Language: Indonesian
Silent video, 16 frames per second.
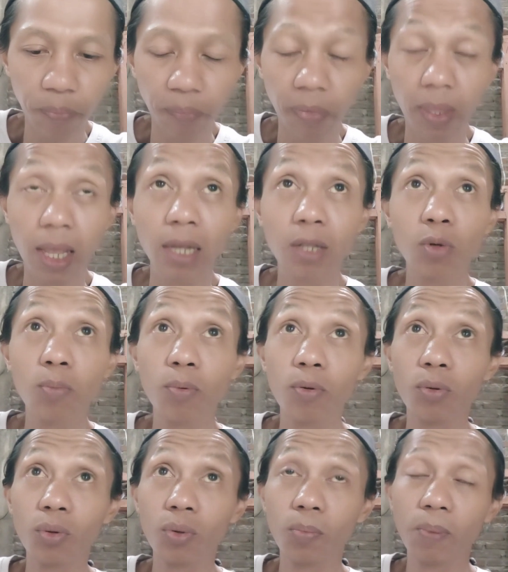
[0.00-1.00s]
Nah itu
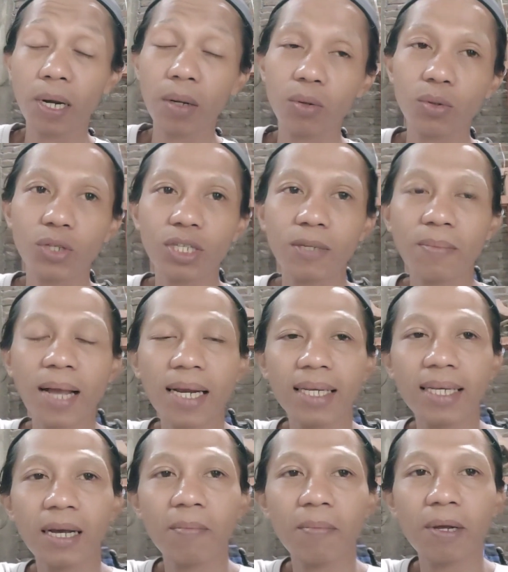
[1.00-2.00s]
perkutut
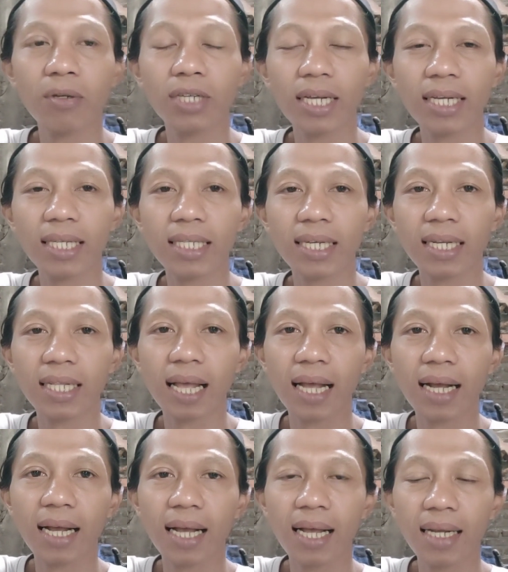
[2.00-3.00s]
cemani yang barusan saya
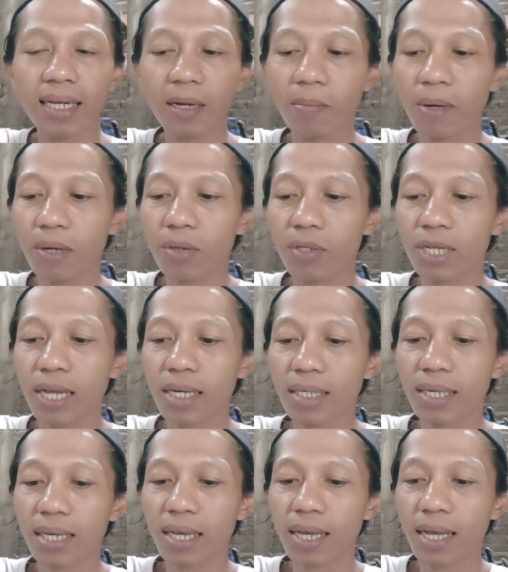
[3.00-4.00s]
ceritakan, yang barusan
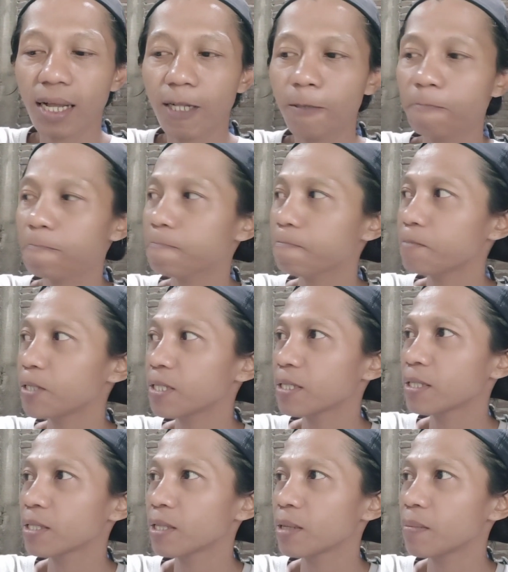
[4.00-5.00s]
saya
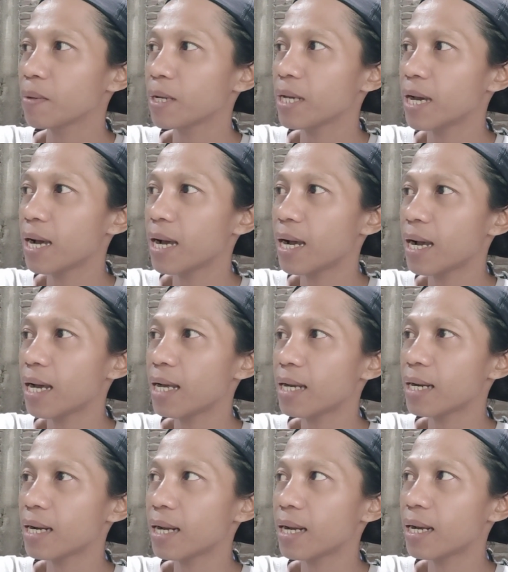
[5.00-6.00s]

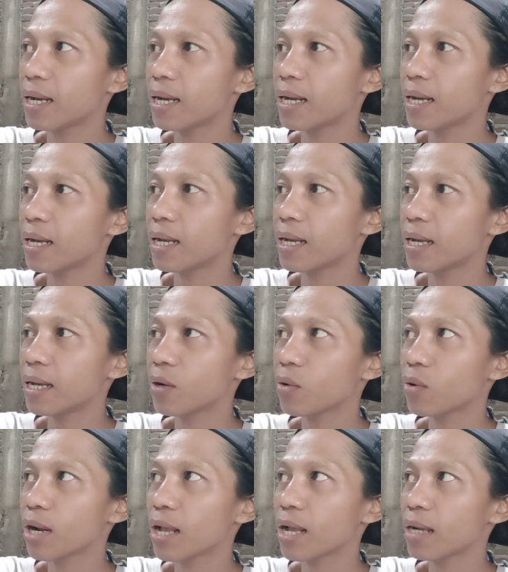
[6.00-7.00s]
pelihara
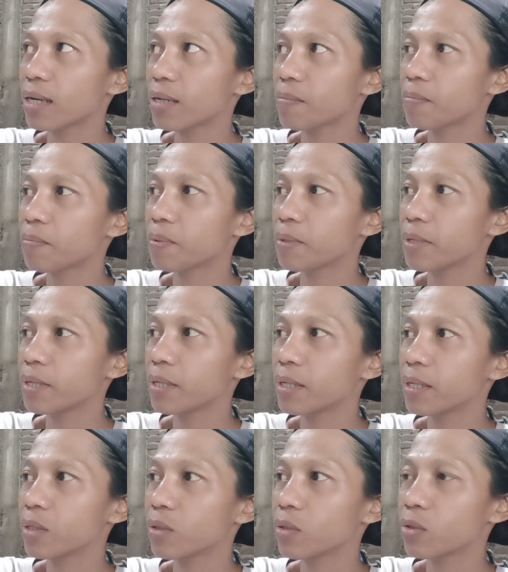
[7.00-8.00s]
kurang
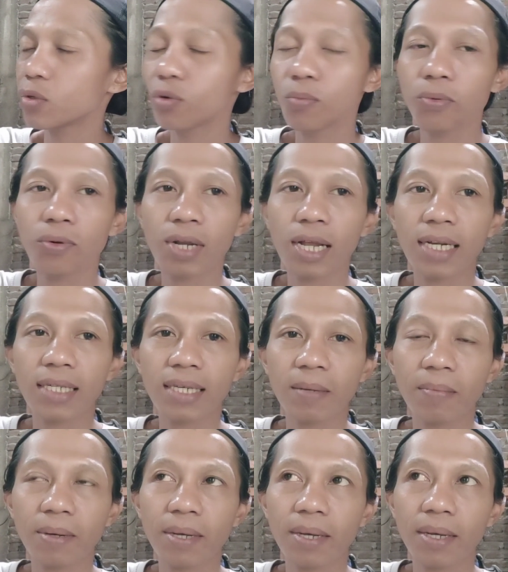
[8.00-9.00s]
lebih tujuh bulan
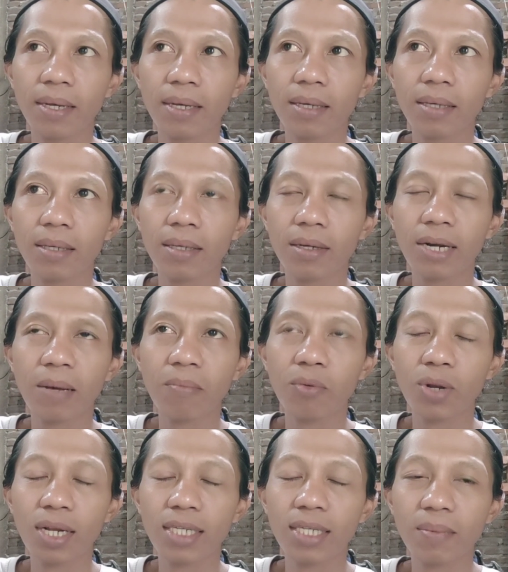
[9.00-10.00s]
sampai ya enam
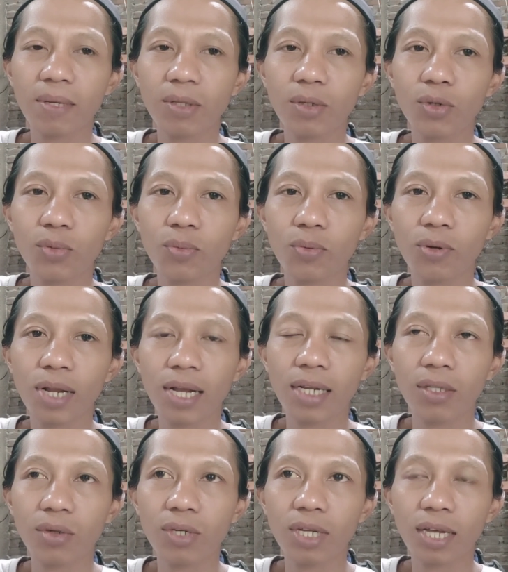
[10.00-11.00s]
bulan sampai tujuh bulan
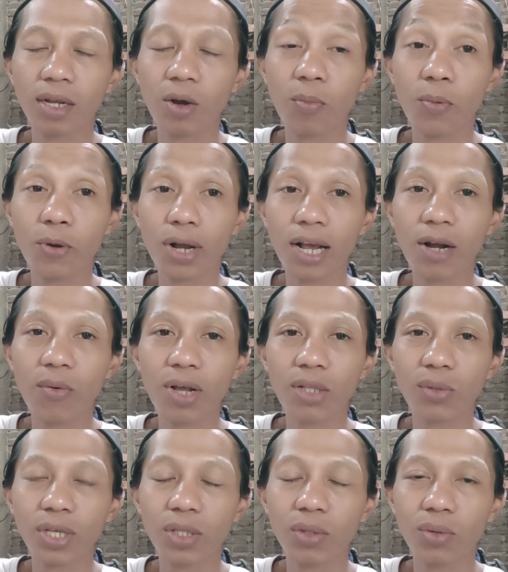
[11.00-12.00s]
itu dari ombyokan
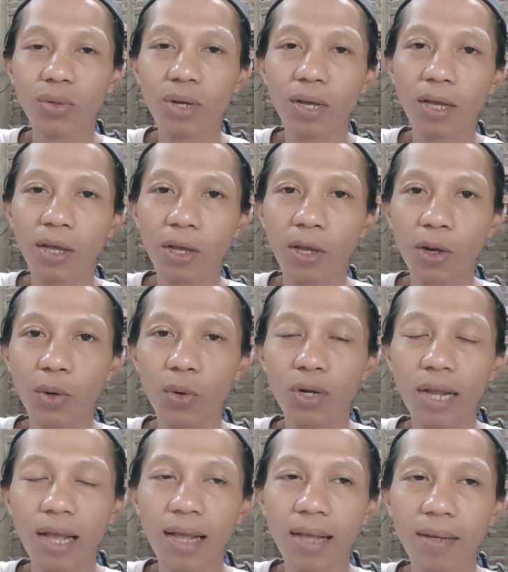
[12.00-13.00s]
waktu itu
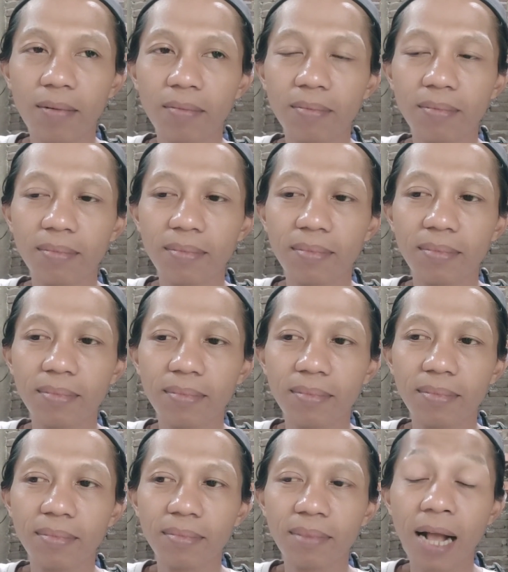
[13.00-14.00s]
udah
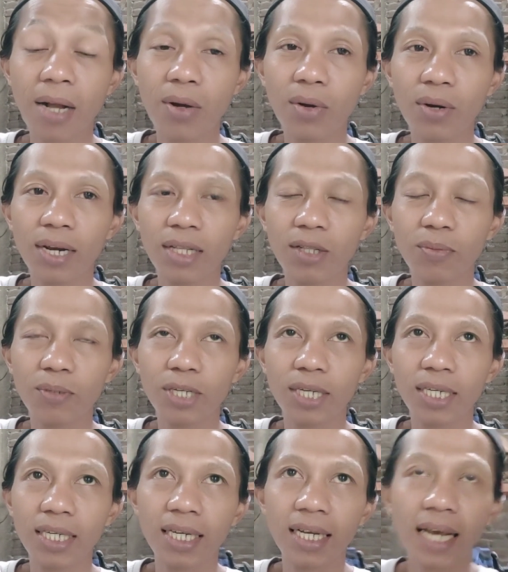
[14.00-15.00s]
manggung, lah itu bisa
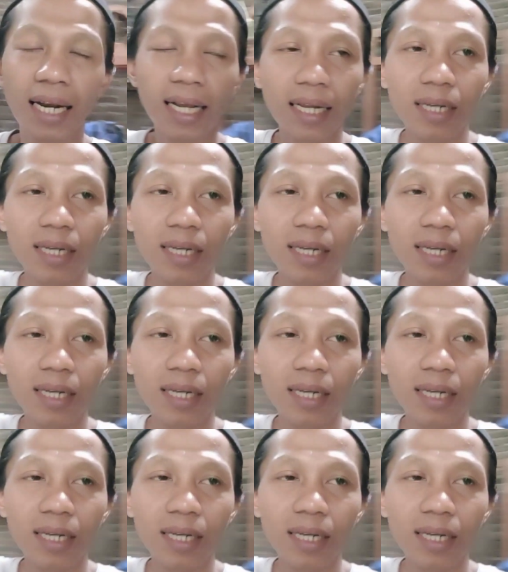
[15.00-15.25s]
didengarkan